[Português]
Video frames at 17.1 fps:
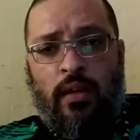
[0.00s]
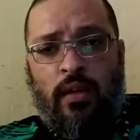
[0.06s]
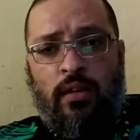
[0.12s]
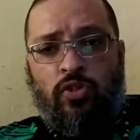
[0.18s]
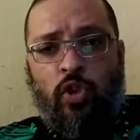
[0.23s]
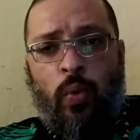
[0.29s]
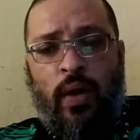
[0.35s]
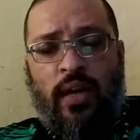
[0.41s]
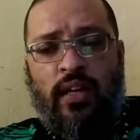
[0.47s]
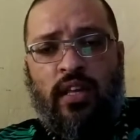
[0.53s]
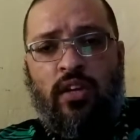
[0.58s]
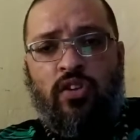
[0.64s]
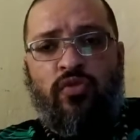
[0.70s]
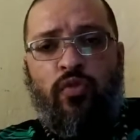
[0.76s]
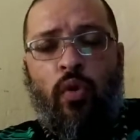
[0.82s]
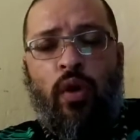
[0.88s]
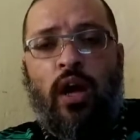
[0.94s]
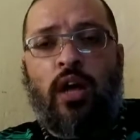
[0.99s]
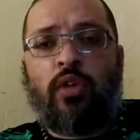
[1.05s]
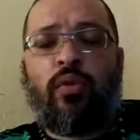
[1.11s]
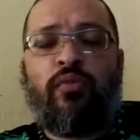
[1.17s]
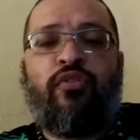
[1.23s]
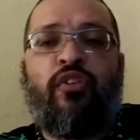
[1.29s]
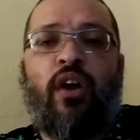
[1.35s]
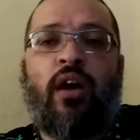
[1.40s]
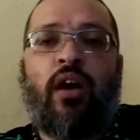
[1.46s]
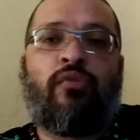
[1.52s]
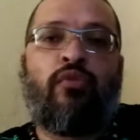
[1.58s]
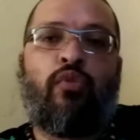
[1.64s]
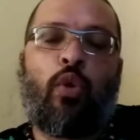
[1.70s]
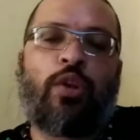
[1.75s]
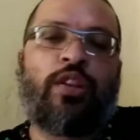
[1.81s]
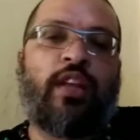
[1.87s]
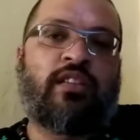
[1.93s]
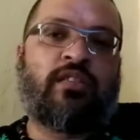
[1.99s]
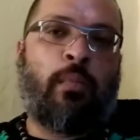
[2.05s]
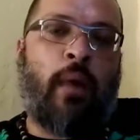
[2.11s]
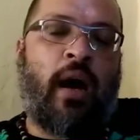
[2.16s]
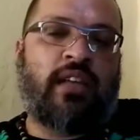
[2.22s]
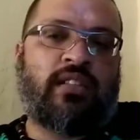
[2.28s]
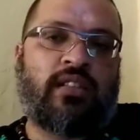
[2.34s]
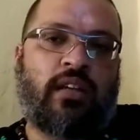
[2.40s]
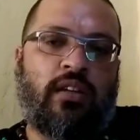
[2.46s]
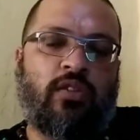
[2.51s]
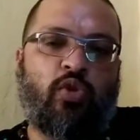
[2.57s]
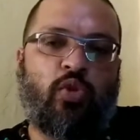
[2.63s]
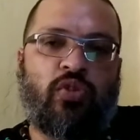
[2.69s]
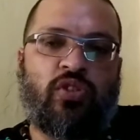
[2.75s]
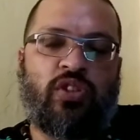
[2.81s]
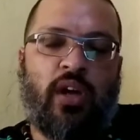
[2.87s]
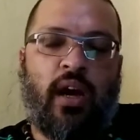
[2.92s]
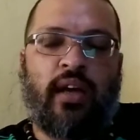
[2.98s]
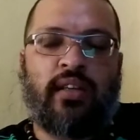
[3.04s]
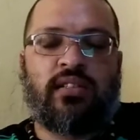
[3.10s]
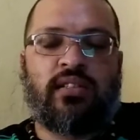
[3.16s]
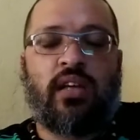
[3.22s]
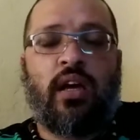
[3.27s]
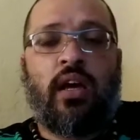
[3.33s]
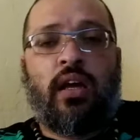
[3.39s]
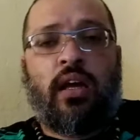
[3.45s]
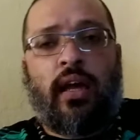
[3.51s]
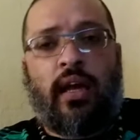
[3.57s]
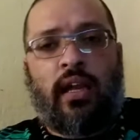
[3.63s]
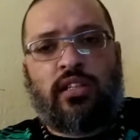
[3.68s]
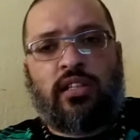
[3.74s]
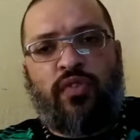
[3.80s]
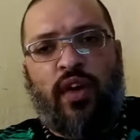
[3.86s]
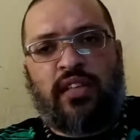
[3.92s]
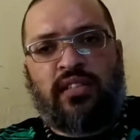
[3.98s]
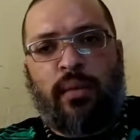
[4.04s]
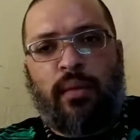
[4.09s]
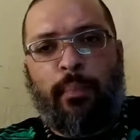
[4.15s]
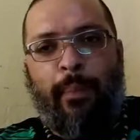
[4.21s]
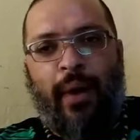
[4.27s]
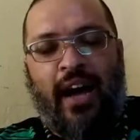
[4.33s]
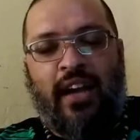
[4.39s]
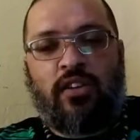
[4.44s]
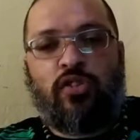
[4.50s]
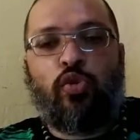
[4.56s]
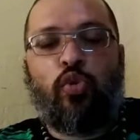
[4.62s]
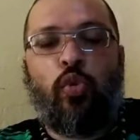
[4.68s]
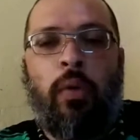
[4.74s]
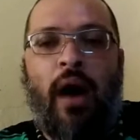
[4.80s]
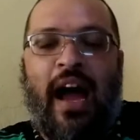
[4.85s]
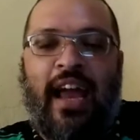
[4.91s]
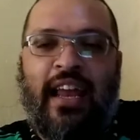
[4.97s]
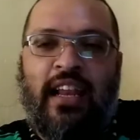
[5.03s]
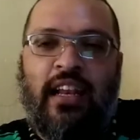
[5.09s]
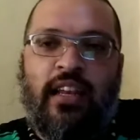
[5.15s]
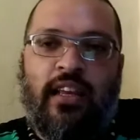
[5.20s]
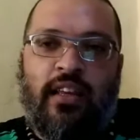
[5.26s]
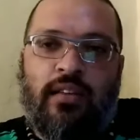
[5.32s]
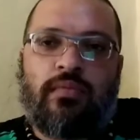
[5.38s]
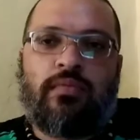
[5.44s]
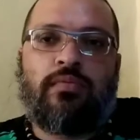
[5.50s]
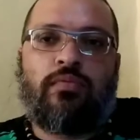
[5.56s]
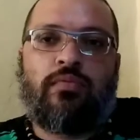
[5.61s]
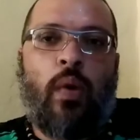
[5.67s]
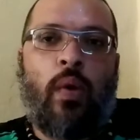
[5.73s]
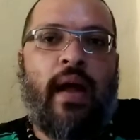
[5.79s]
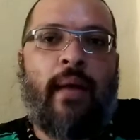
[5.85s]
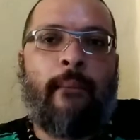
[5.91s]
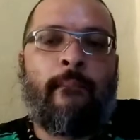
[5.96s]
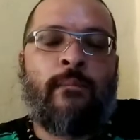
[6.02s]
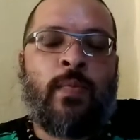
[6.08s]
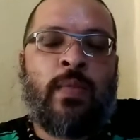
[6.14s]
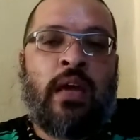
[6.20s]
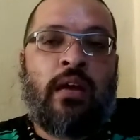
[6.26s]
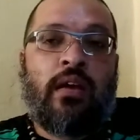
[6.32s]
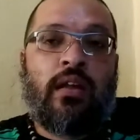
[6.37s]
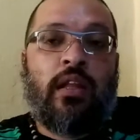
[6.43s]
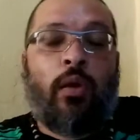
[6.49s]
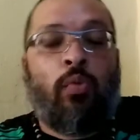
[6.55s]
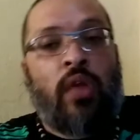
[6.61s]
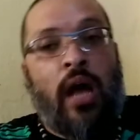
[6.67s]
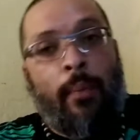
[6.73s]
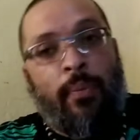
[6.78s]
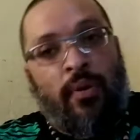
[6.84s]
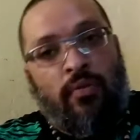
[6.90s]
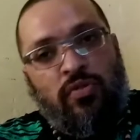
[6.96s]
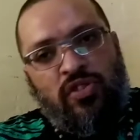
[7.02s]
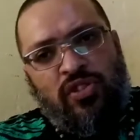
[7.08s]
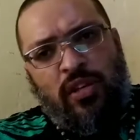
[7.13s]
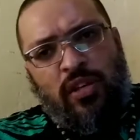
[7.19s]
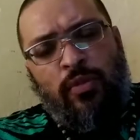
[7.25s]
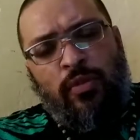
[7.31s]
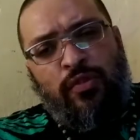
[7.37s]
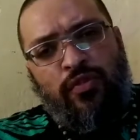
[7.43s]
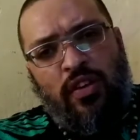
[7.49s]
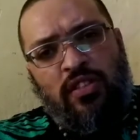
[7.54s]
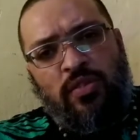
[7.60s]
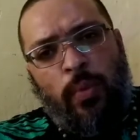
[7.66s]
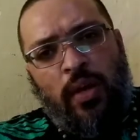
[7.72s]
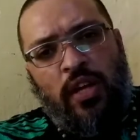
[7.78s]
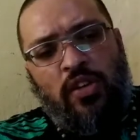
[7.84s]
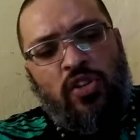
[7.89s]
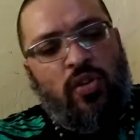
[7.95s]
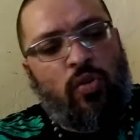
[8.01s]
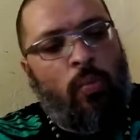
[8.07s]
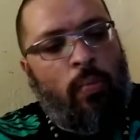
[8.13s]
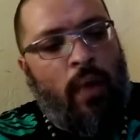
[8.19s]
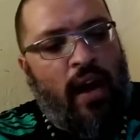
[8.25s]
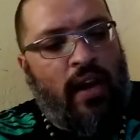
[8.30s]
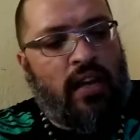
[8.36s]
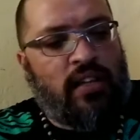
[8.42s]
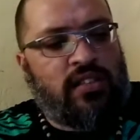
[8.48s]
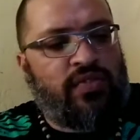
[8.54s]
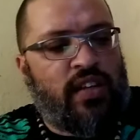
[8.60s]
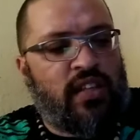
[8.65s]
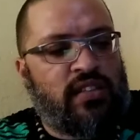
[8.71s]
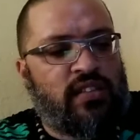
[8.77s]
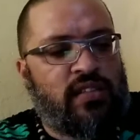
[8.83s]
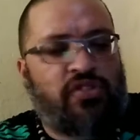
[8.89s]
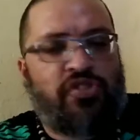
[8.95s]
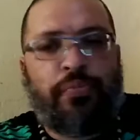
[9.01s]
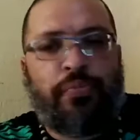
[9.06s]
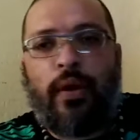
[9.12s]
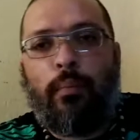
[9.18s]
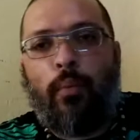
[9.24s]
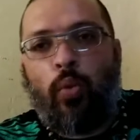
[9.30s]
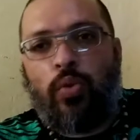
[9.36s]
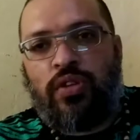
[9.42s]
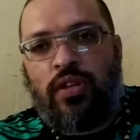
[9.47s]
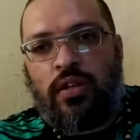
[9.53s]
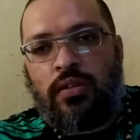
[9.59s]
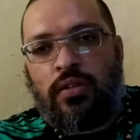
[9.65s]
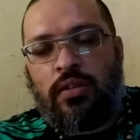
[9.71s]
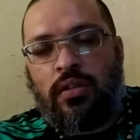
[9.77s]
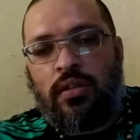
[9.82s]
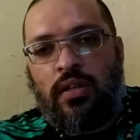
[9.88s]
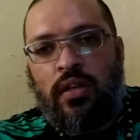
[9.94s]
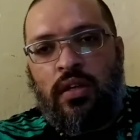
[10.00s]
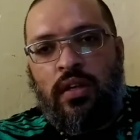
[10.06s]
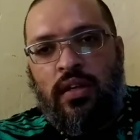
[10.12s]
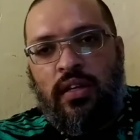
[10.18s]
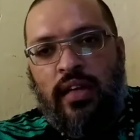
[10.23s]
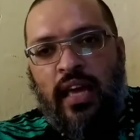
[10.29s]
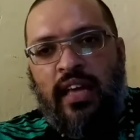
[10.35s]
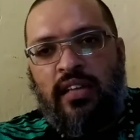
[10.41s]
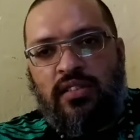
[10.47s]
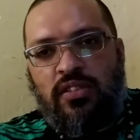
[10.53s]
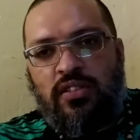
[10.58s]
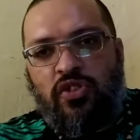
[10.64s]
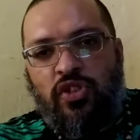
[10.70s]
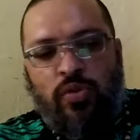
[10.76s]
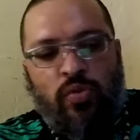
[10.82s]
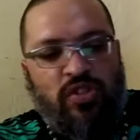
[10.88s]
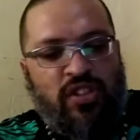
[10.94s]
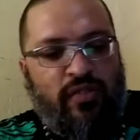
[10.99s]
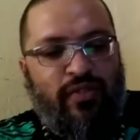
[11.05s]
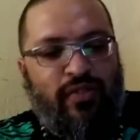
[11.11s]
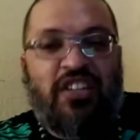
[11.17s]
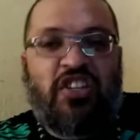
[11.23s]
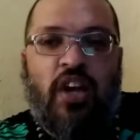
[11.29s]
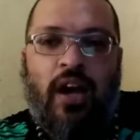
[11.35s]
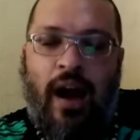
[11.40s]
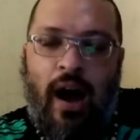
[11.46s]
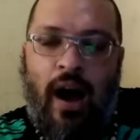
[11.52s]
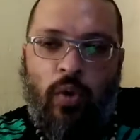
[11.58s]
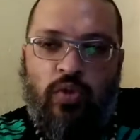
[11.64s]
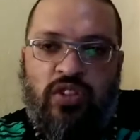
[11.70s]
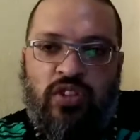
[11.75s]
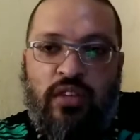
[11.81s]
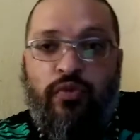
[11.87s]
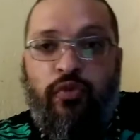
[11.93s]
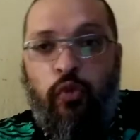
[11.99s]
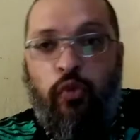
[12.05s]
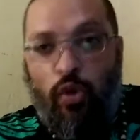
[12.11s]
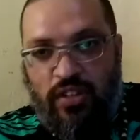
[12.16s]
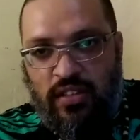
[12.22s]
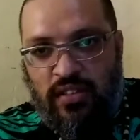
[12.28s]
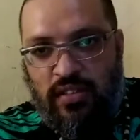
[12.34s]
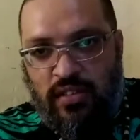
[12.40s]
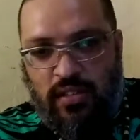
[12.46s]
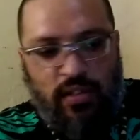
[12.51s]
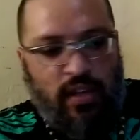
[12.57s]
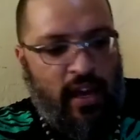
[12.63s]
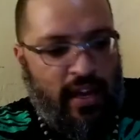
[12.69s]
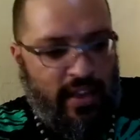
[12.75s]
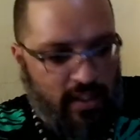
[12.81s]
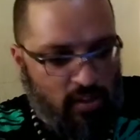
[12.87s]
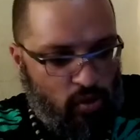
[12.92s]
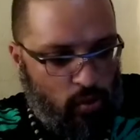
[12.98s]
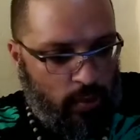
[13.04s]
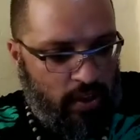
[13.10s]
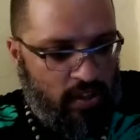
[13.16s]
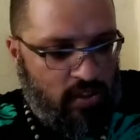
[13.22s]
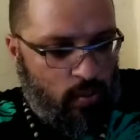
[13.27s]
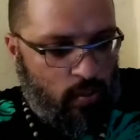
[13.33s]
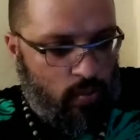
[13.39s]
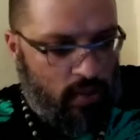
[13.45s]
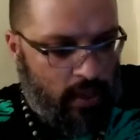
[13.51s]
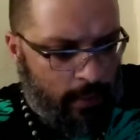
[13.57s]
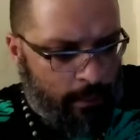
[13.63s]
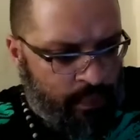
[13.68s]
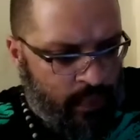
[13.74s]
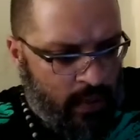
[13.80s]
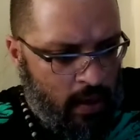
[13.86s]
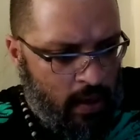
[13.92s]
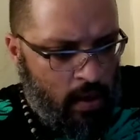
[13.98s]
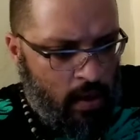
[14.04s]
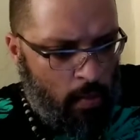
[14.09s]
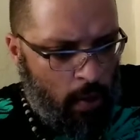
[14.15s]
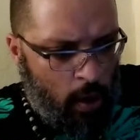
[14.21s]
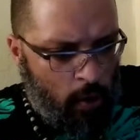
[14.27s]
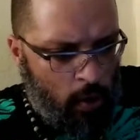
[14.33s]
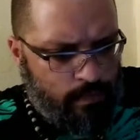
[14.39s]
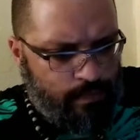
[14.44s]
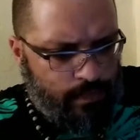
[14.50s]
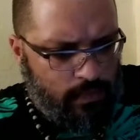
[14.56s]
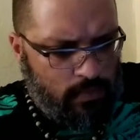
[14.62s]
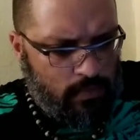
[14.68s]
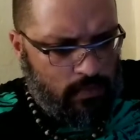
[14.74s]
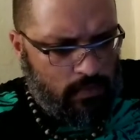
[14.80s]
estou aqui advogando em favor das máscaras sociais. Elas fazem parte do baile, não é? Não dá para você, infelizmente, ir no baile às vezes de bermuda. É exigido que você vá de calça e foda-se. É isso mesmo, tá? Bom,